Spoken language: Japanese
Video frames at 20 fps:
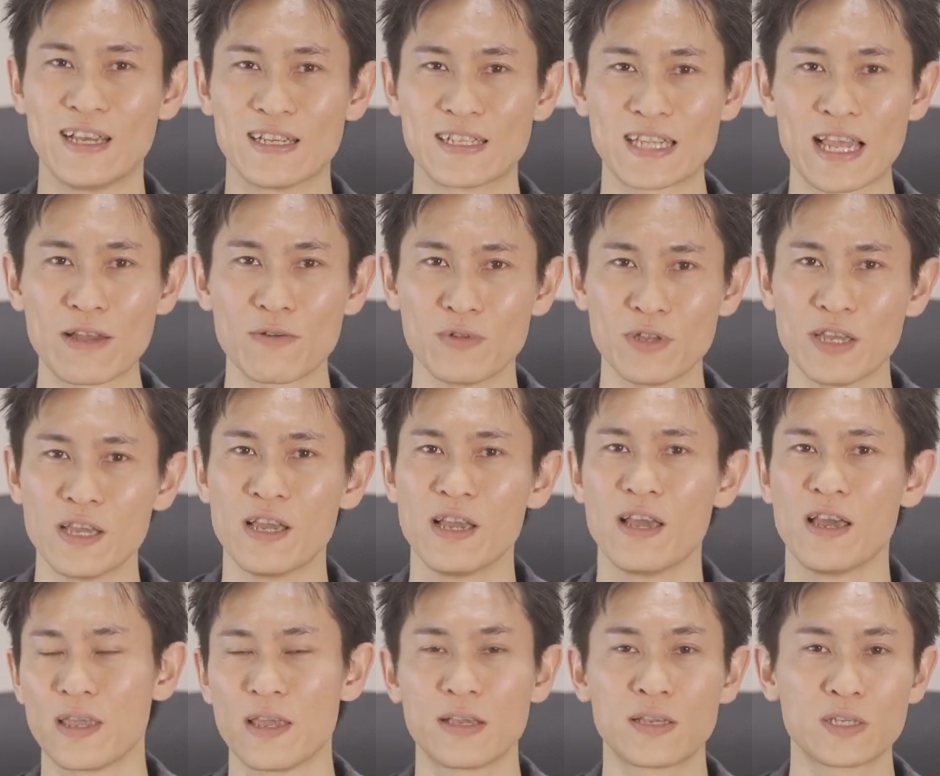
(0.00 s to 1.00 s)
最後に
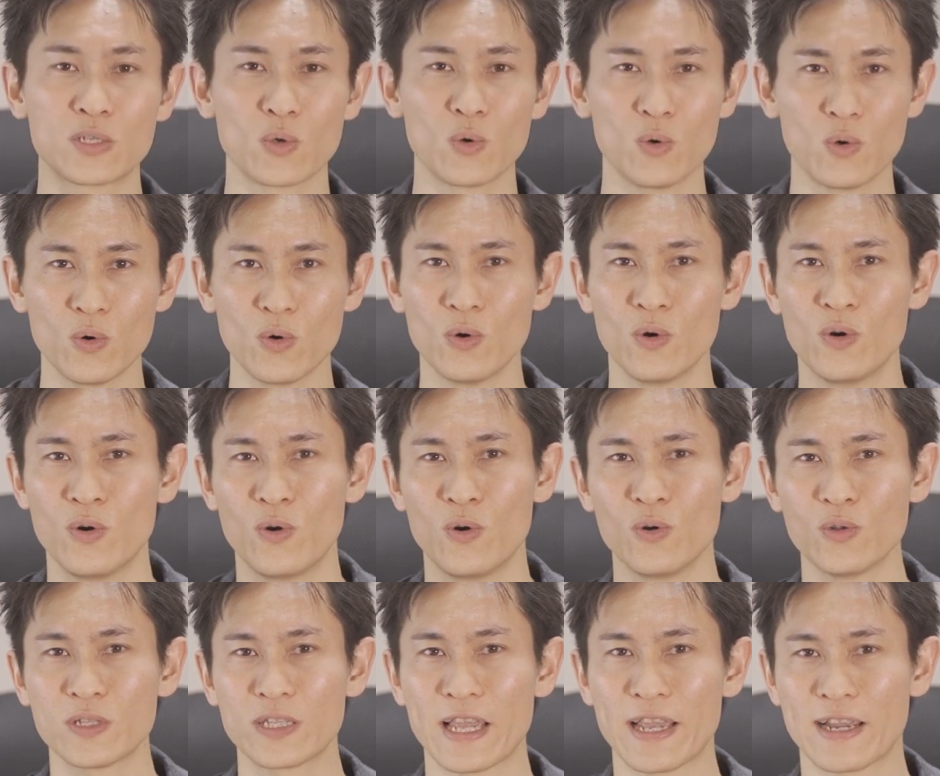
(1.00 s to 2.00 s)
液晶を
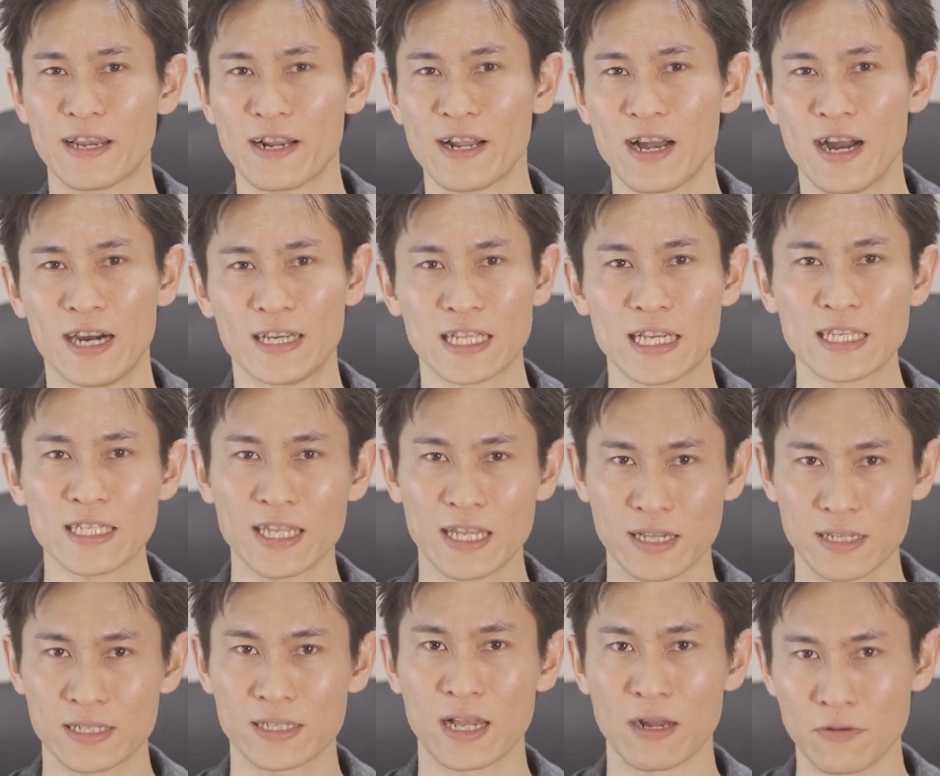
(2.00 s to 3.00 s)
本体から離し
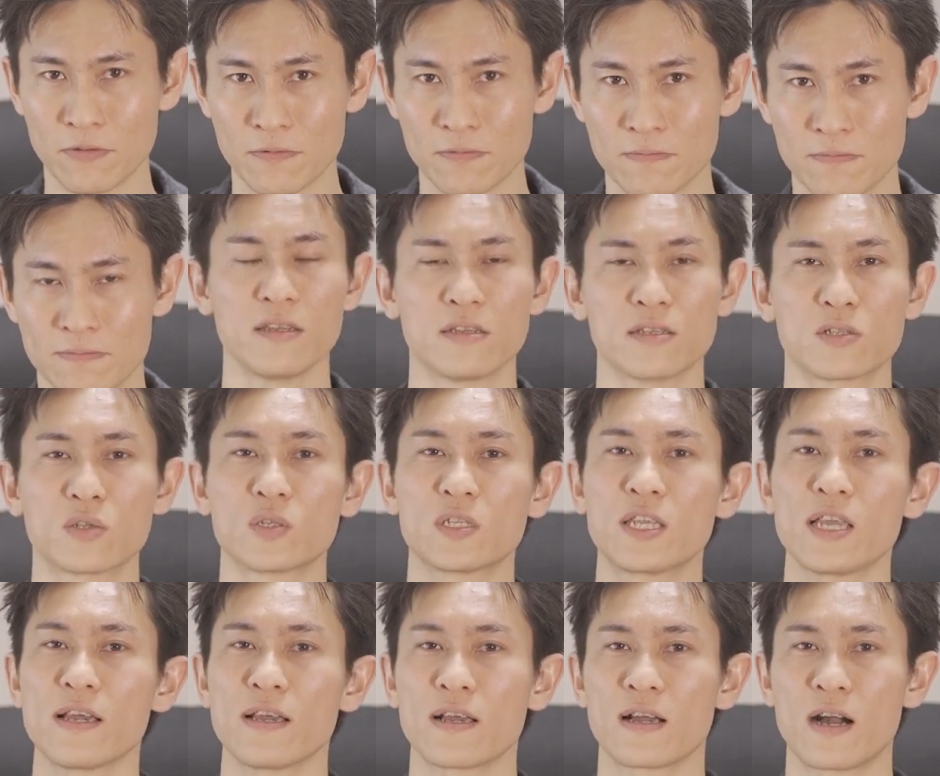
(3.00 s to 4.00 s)
て使う、そし
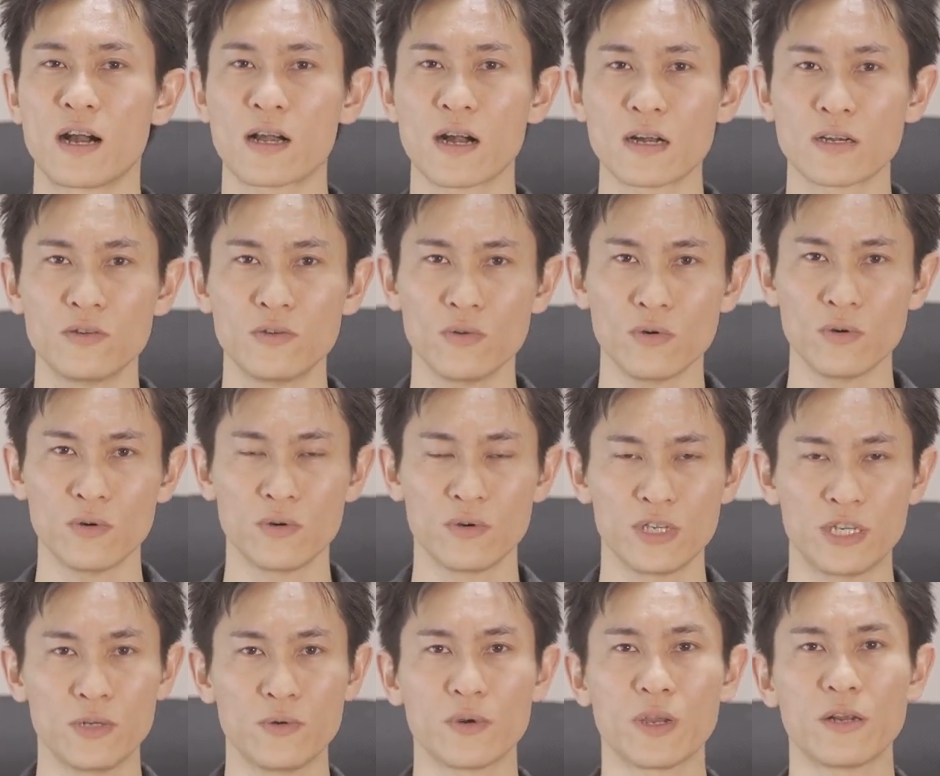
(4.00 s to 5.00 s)
て画角を
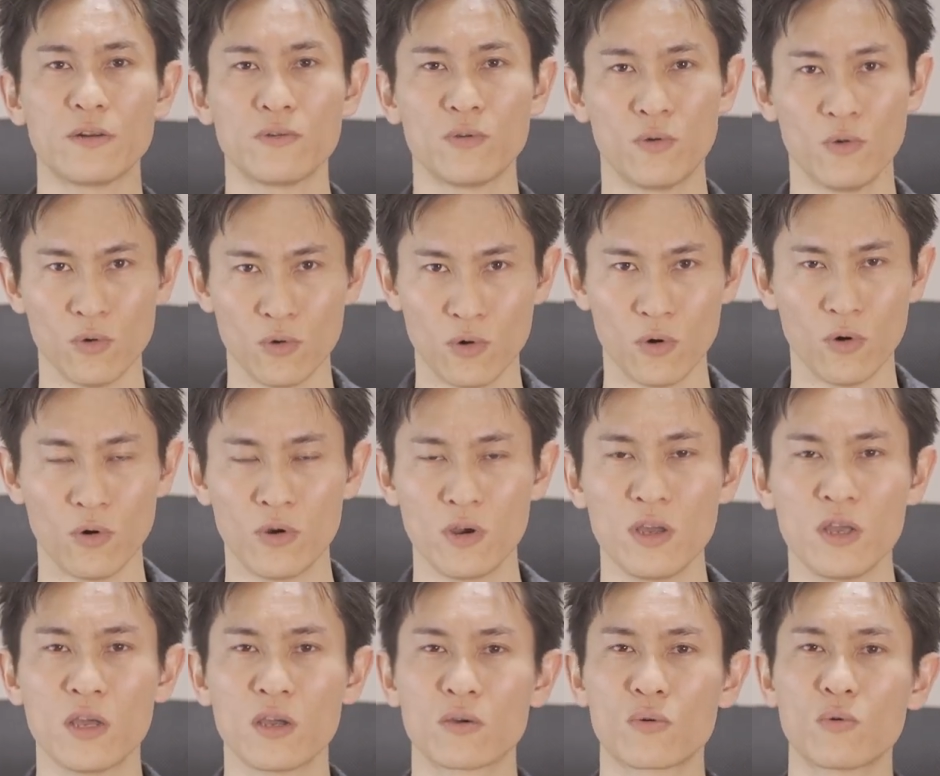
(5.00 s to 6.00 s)
広げる方法、
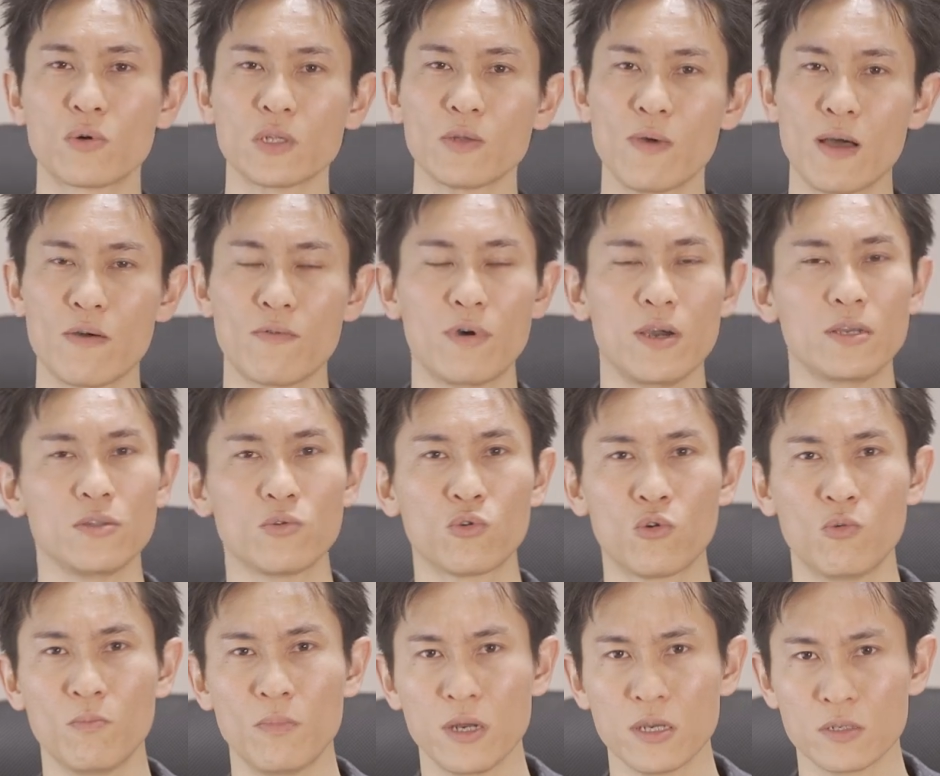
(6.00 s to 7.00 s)
ここでは
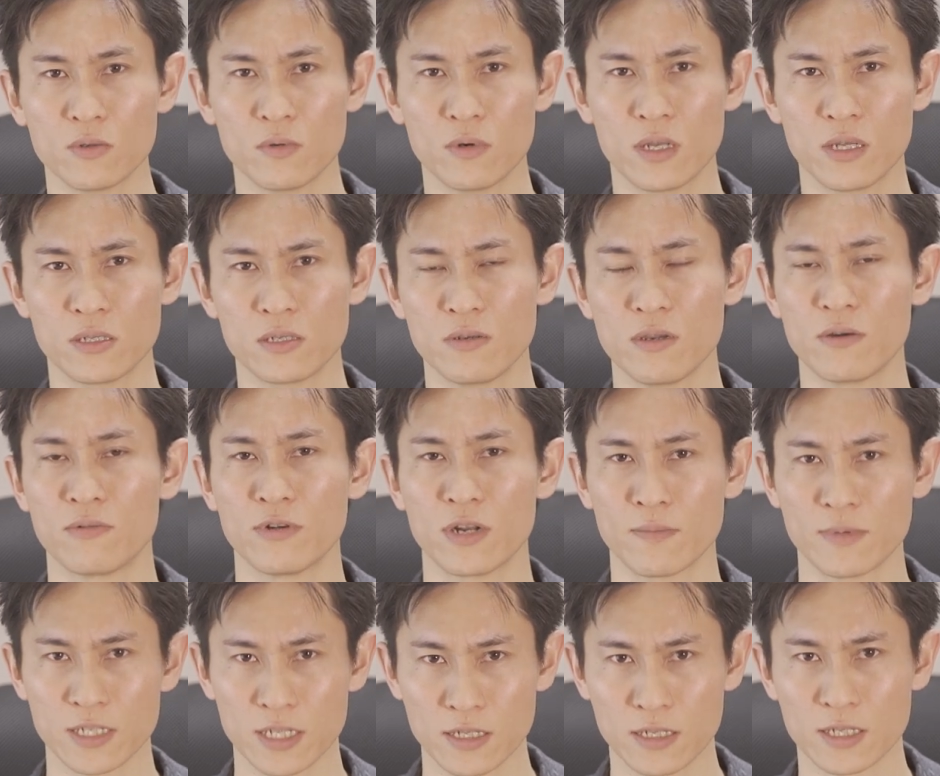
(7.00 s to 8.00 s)
ワイドコンバージョンレンズには触
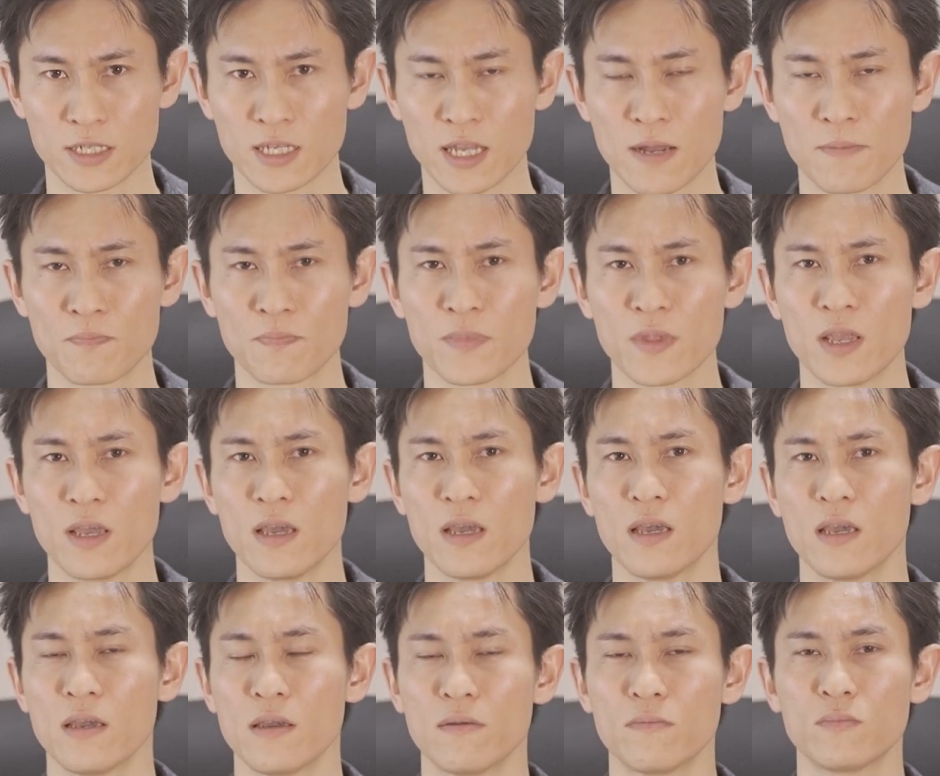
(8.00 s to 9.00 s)
れませんでした。
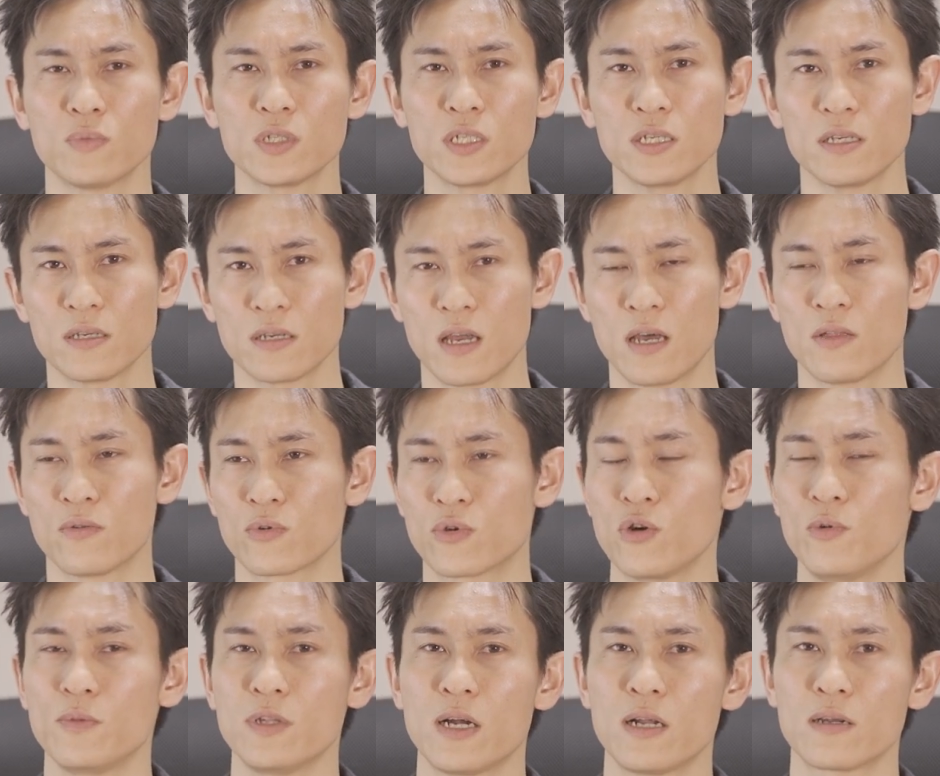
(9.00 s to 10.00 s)
もし
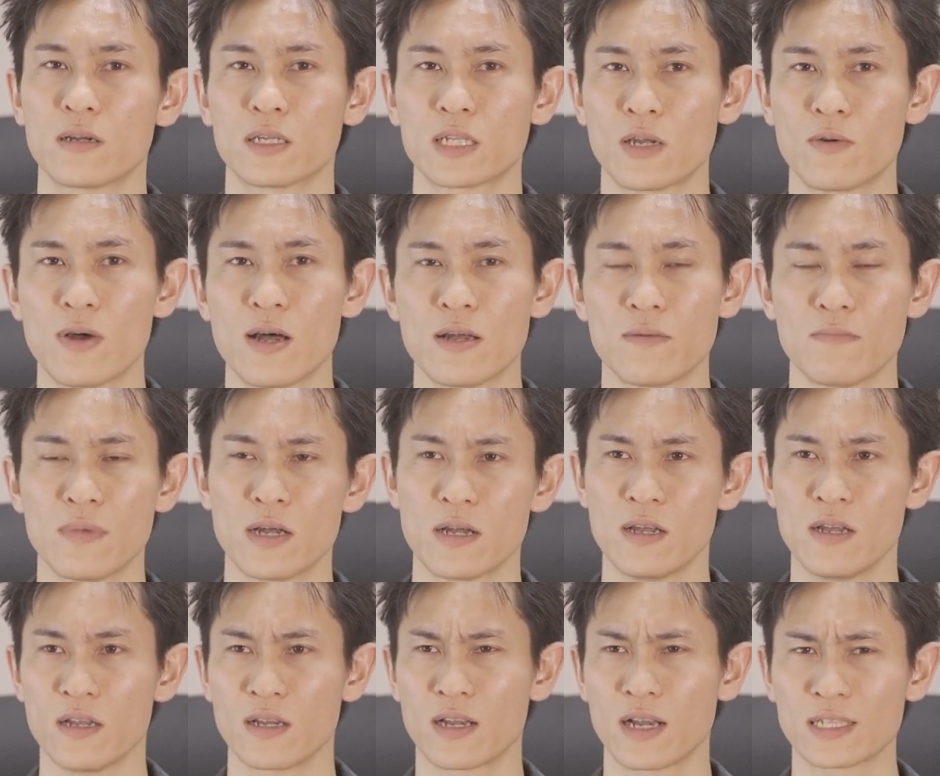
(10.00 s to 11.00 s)
興味のある方は、
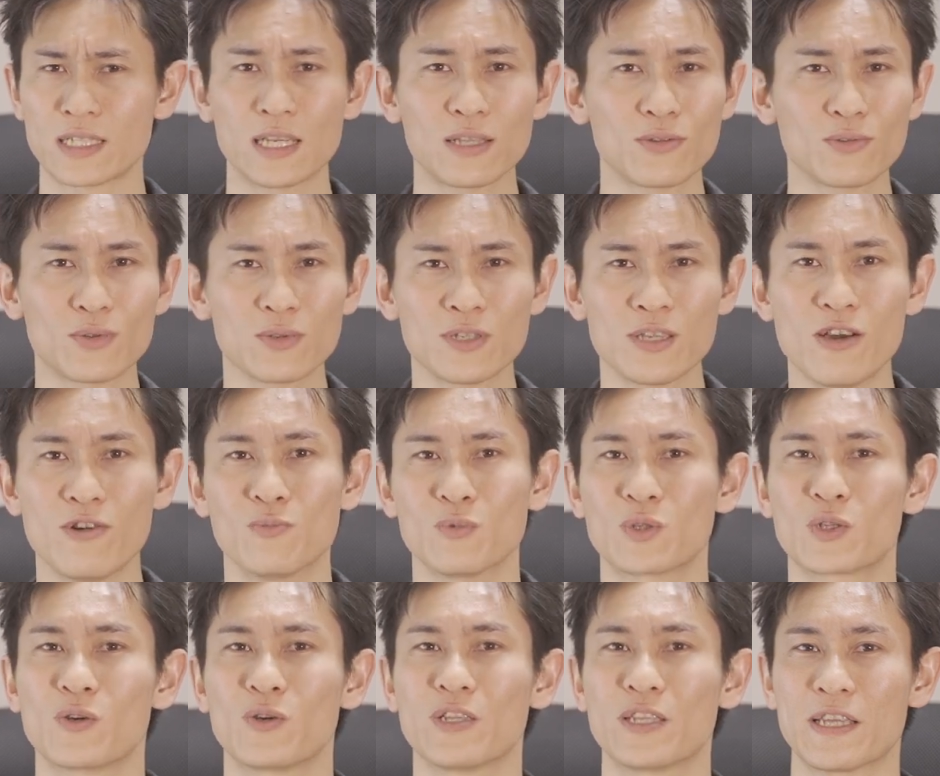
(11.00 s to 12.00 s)
ガジェットとしては
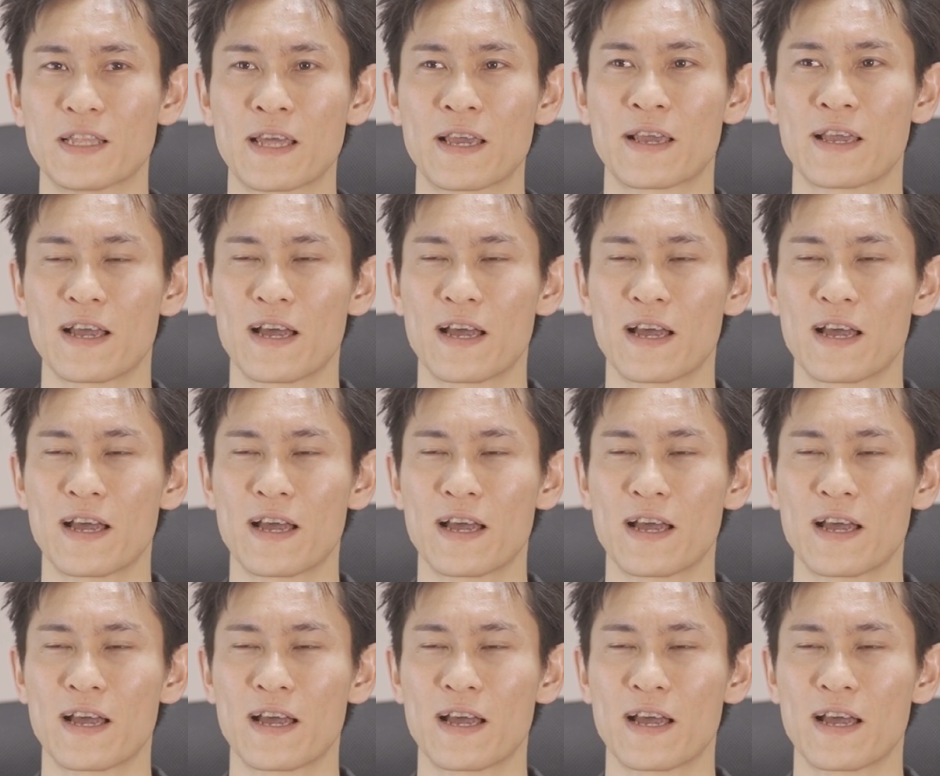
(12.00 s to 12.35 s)
面白いんでね、